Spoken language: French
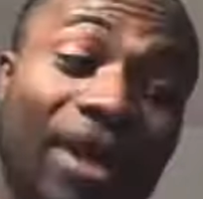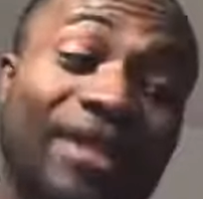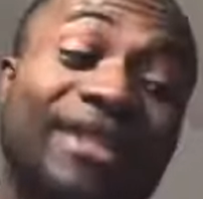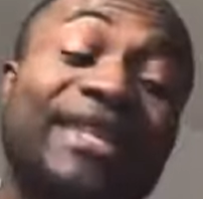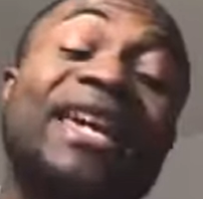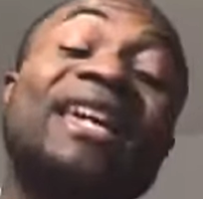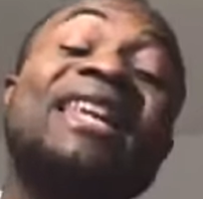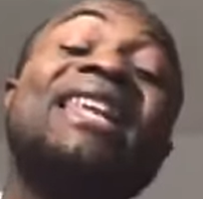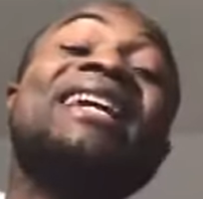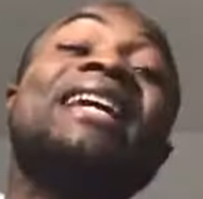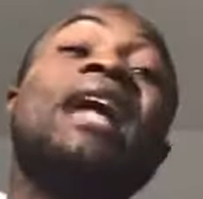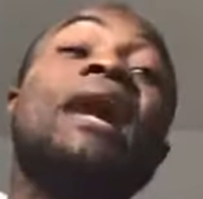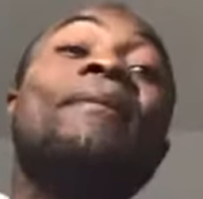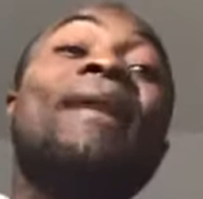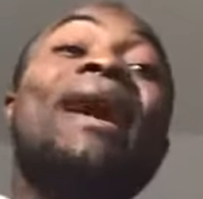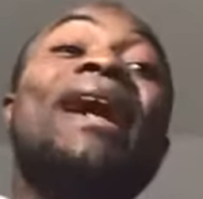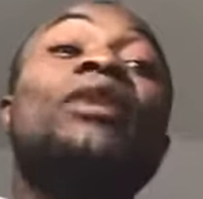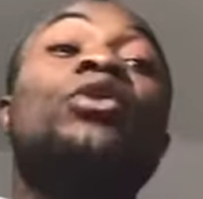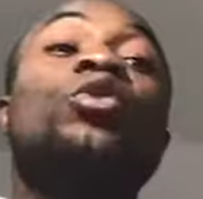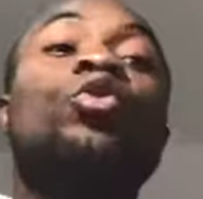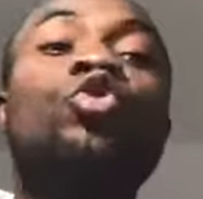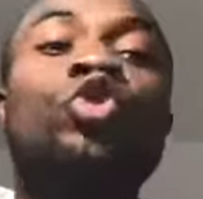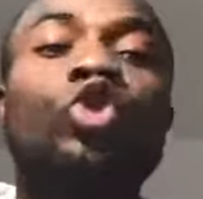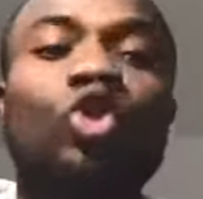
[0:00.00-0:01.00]
parce que
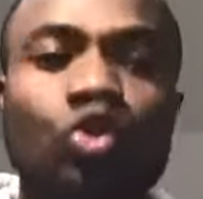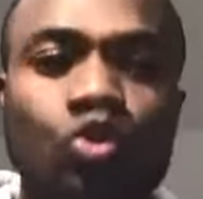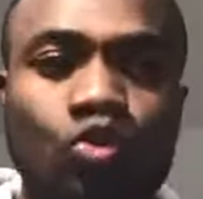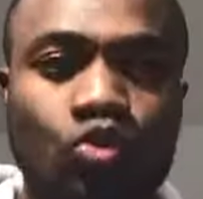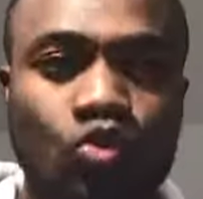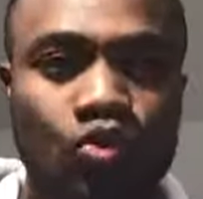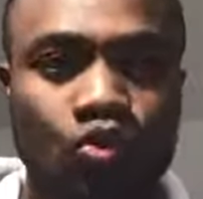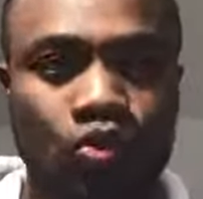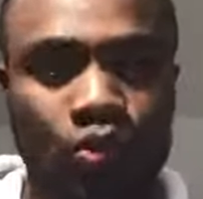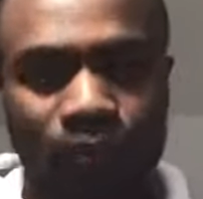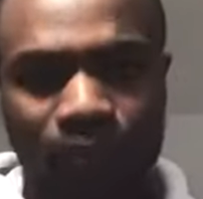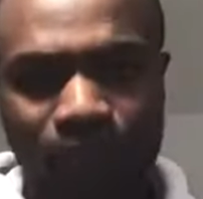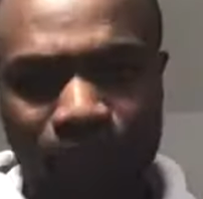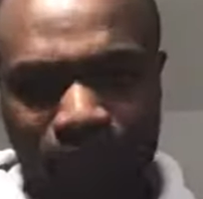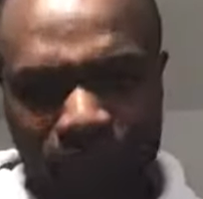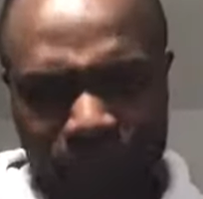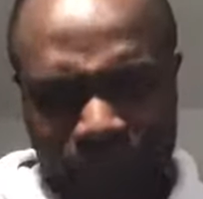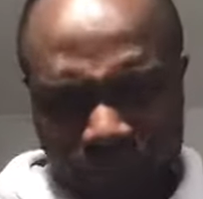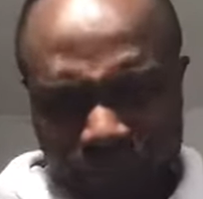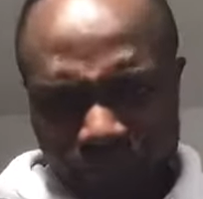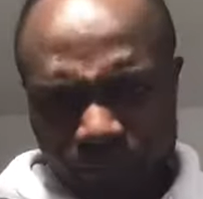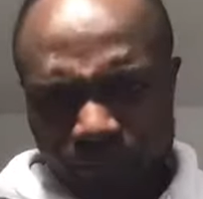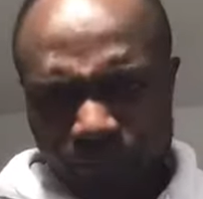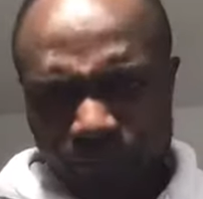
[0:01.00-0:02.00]
qu'Elecam a toujours
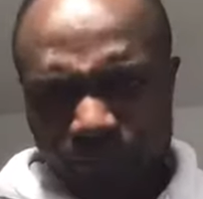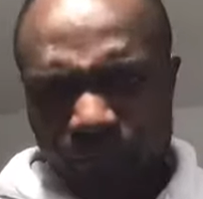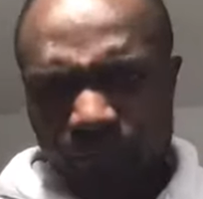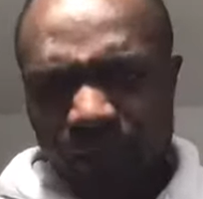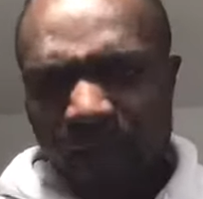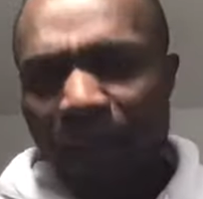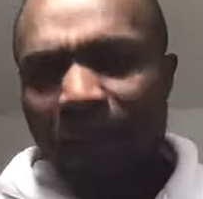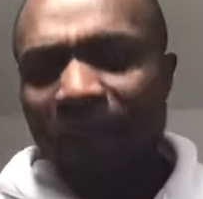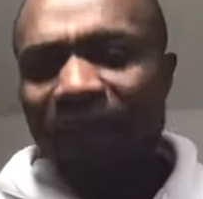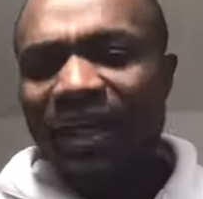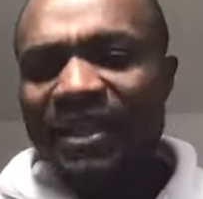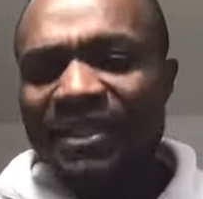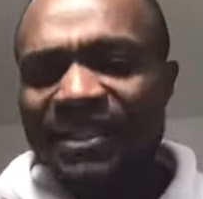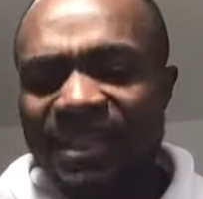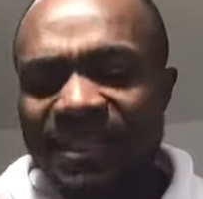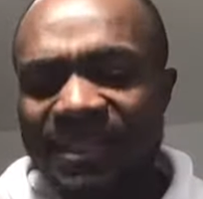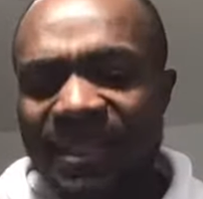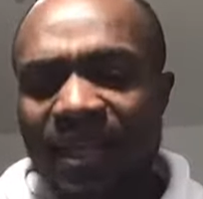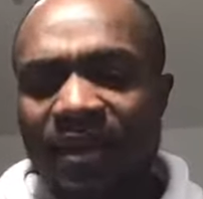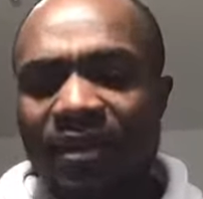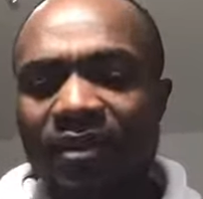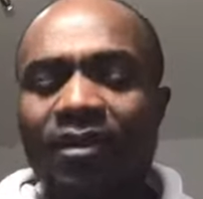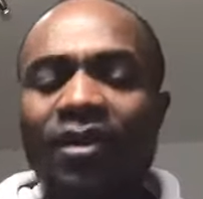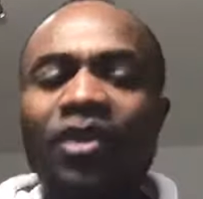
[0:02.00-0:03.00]

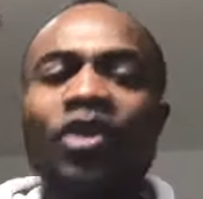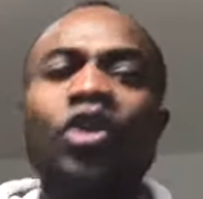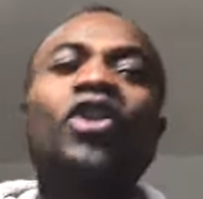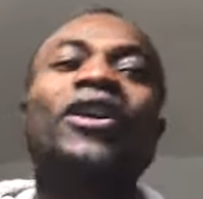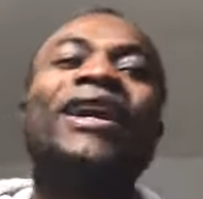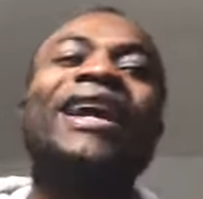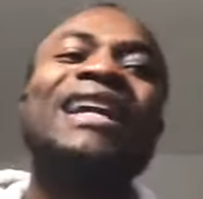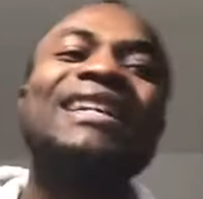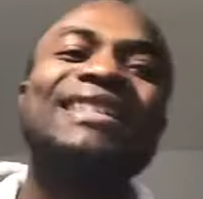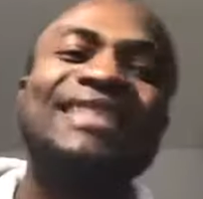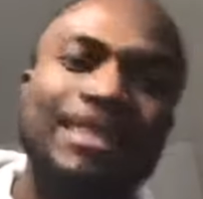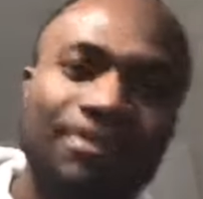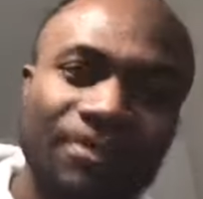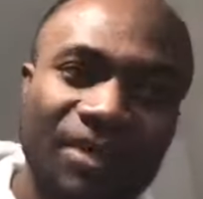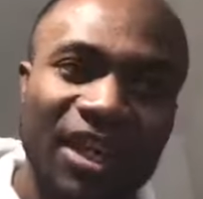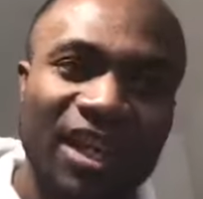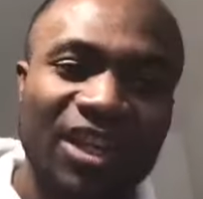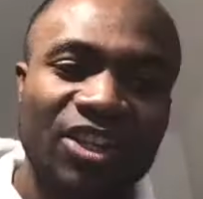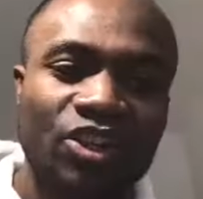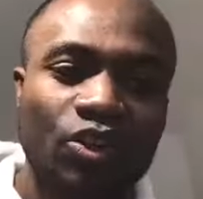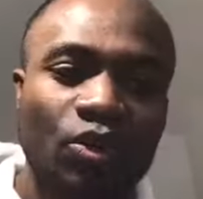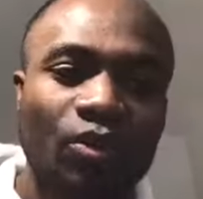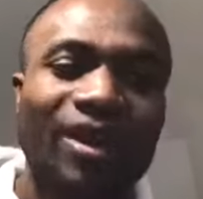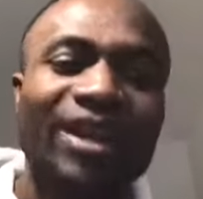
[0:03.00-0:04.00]
précisé de quel type
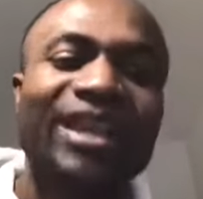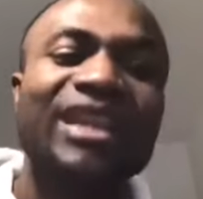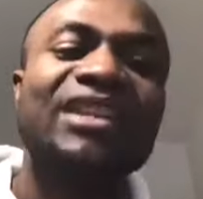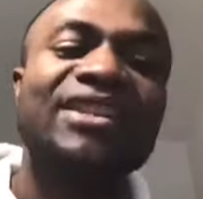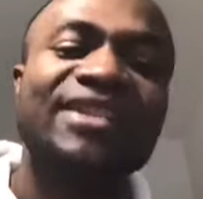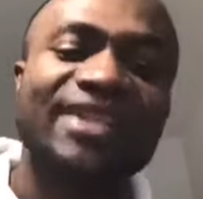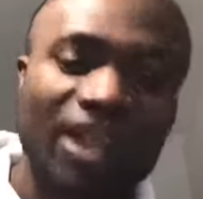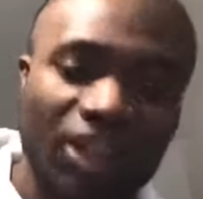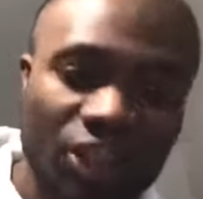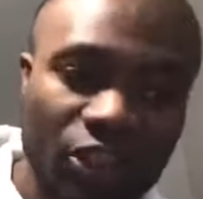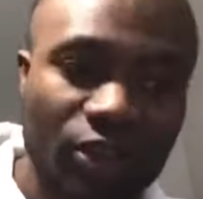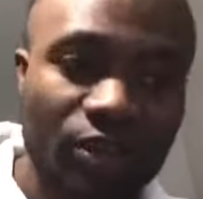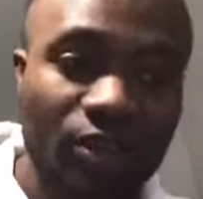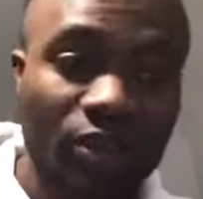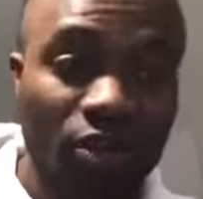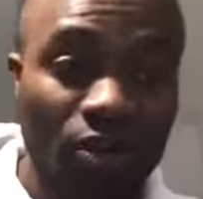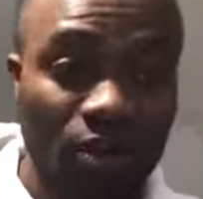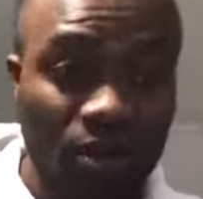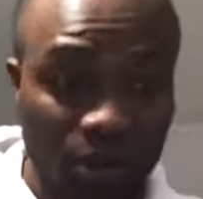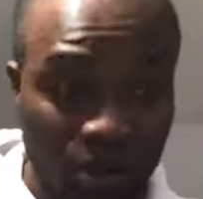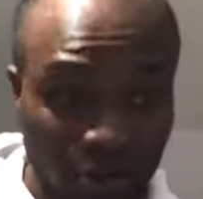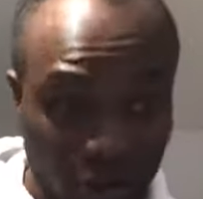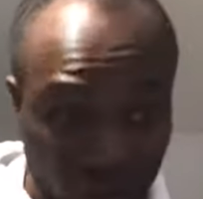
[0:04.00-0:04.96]
d'élection il s'agit.